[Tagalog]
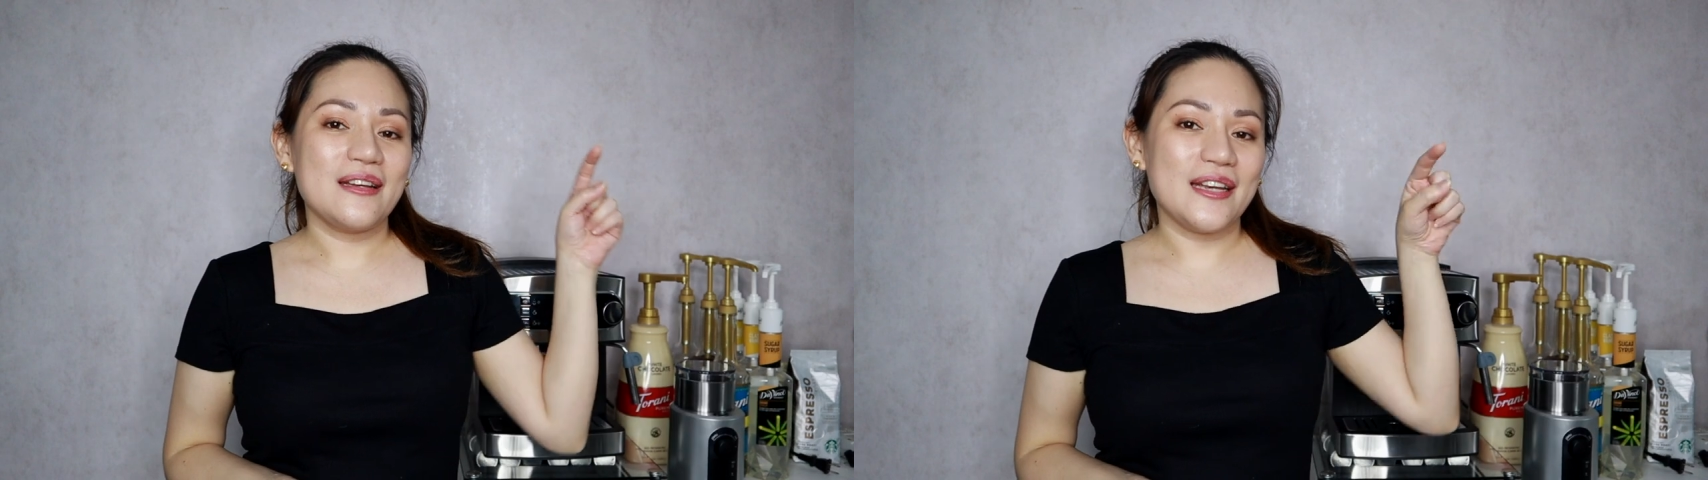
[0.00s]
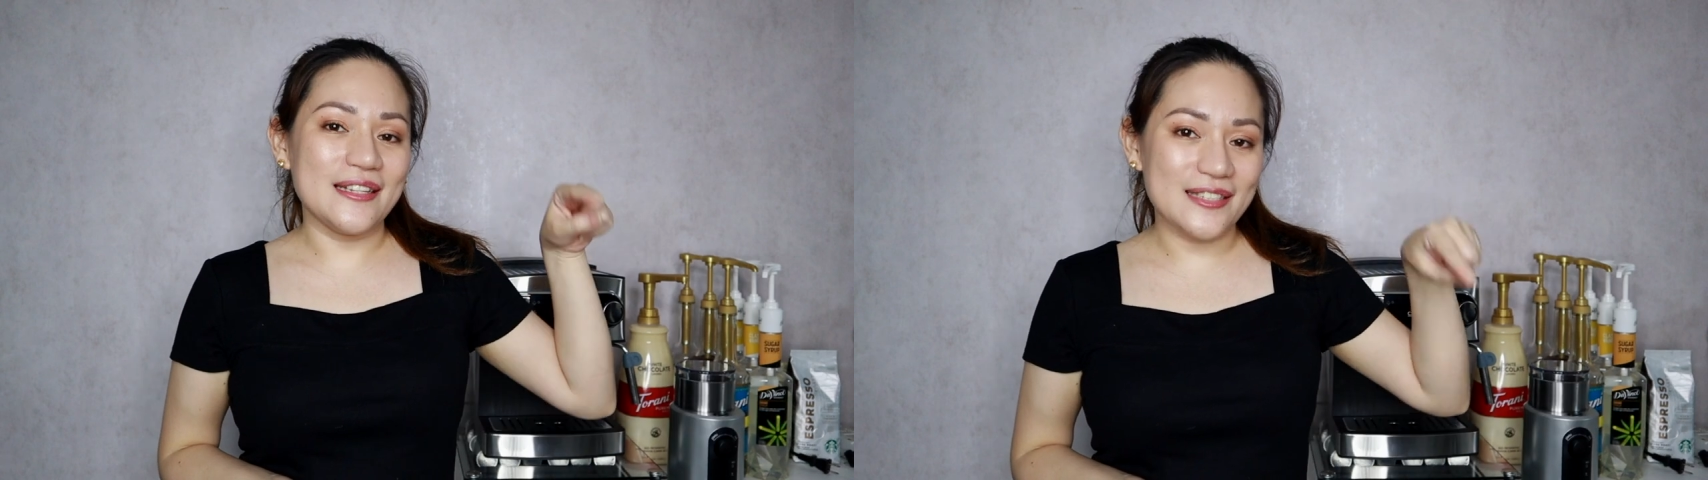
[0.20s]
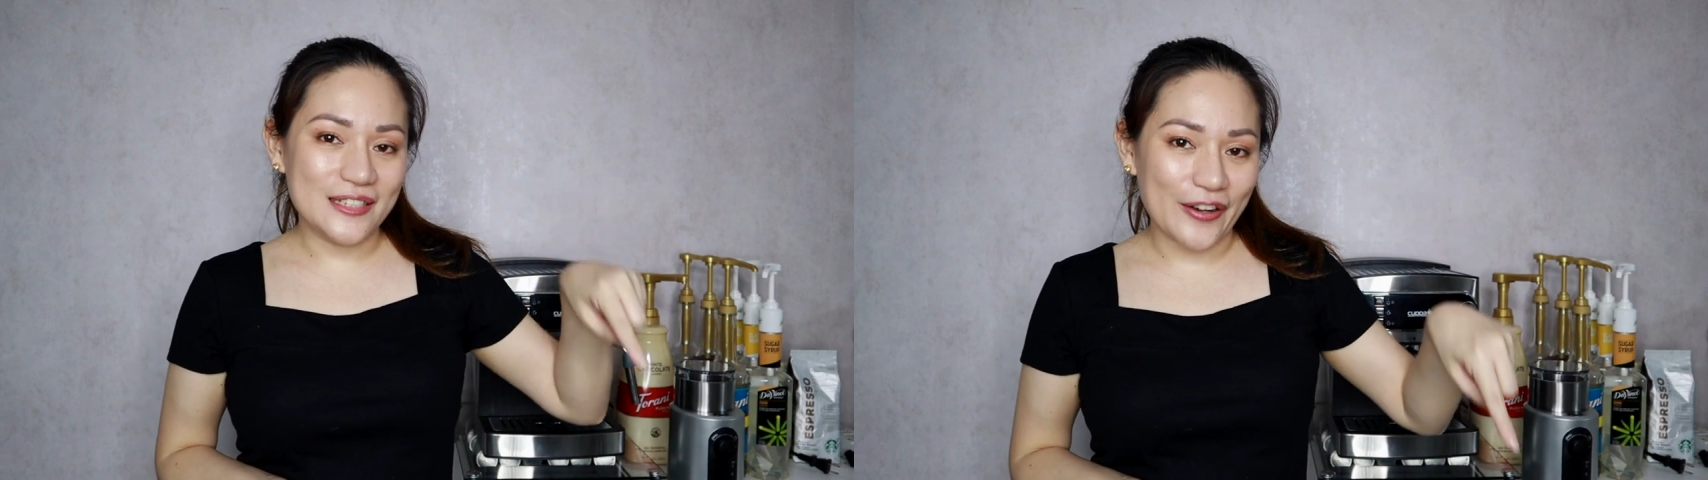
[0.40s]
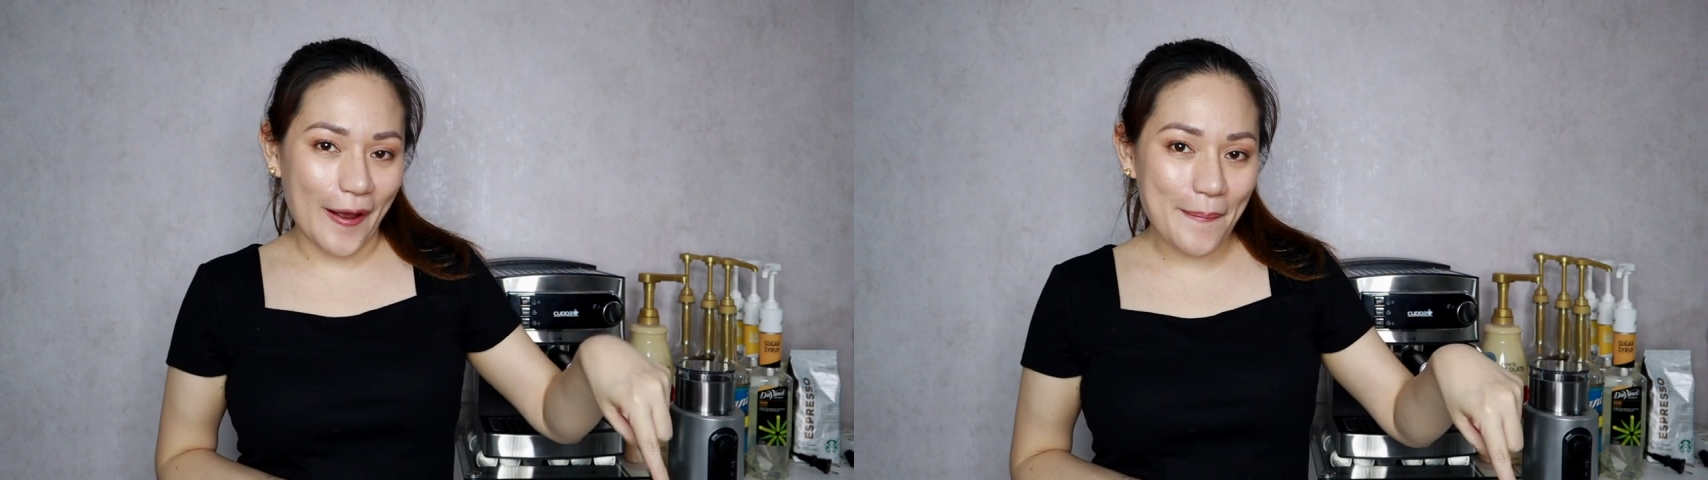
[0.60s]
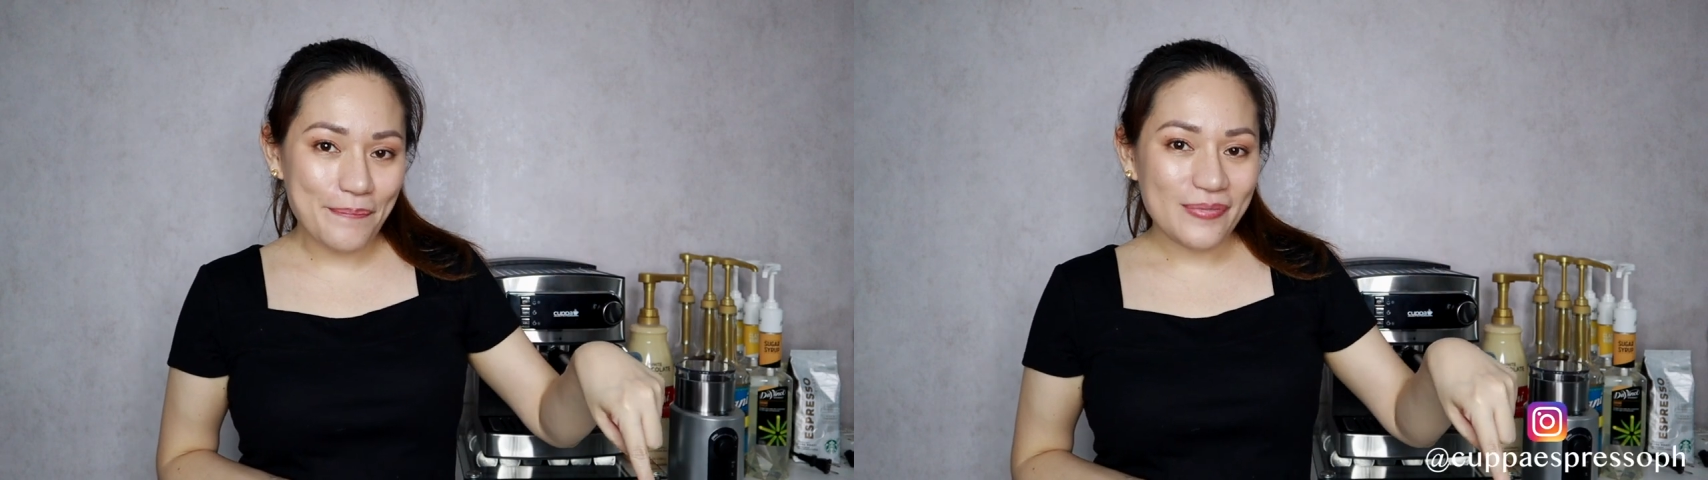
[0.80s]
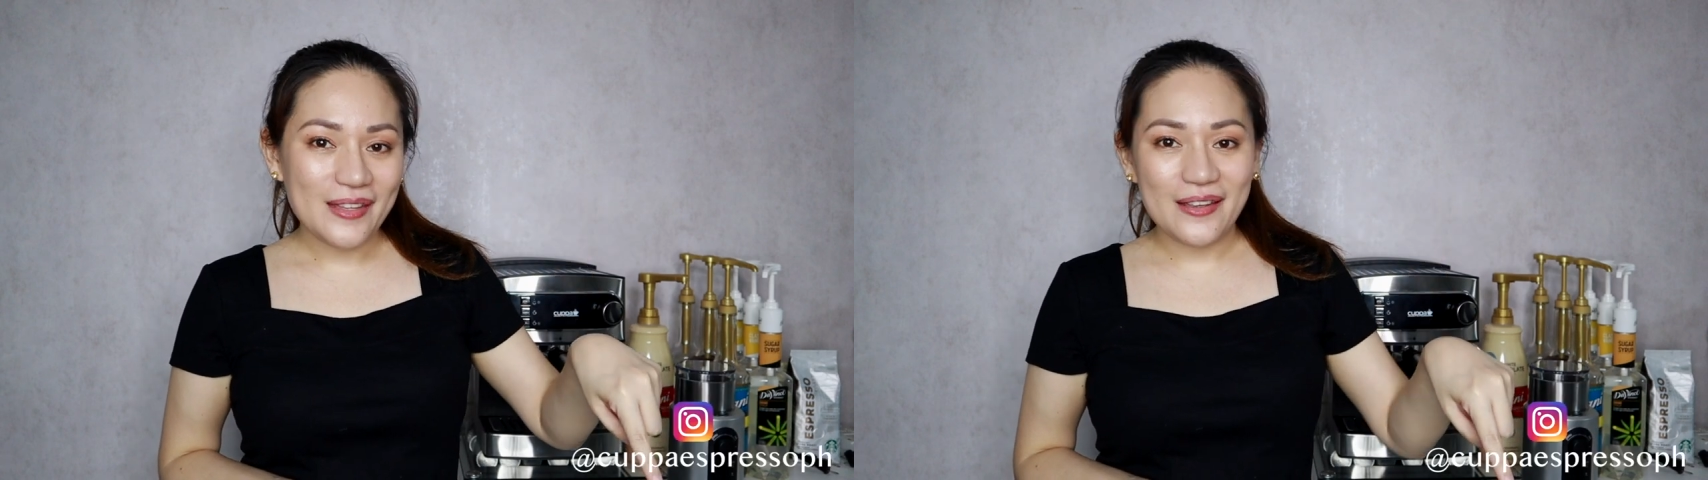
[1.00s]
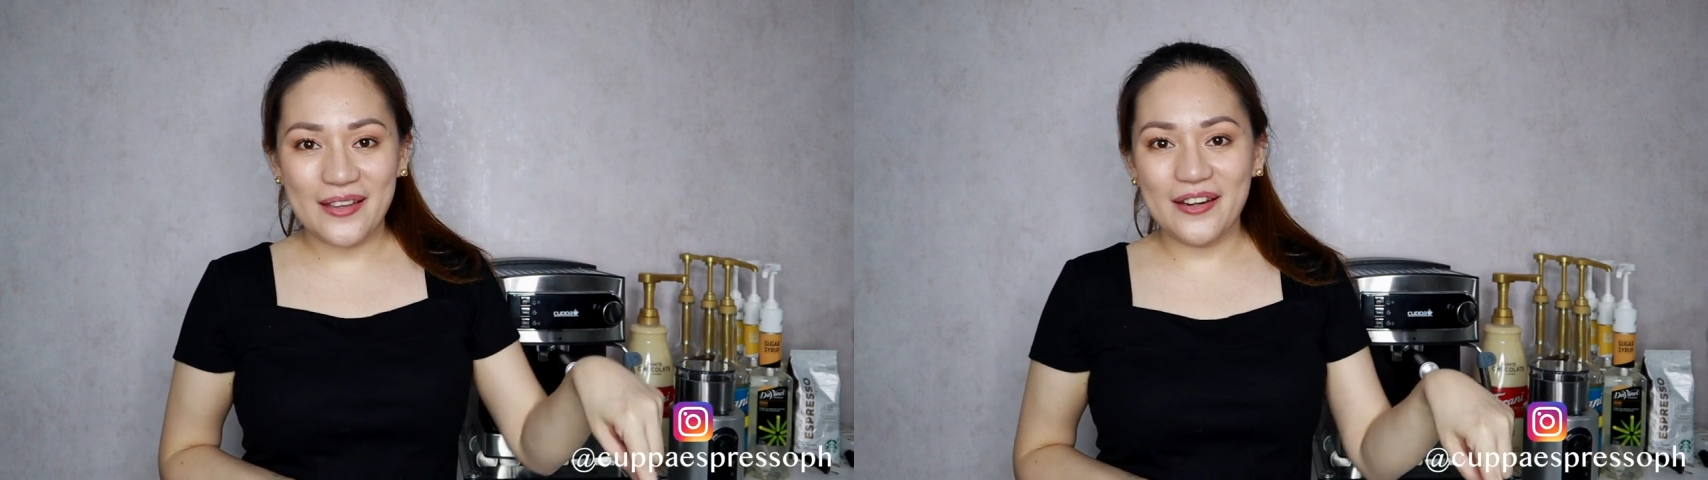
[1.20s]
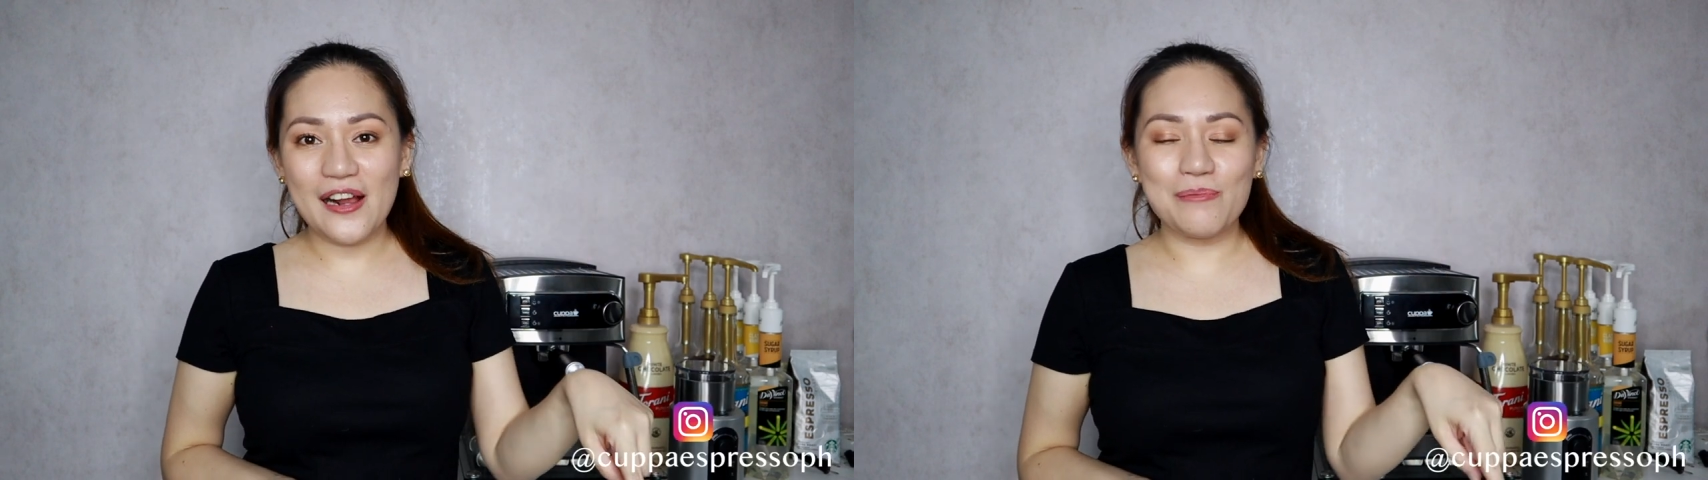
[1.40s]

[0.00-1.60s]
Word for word: Instagram, here,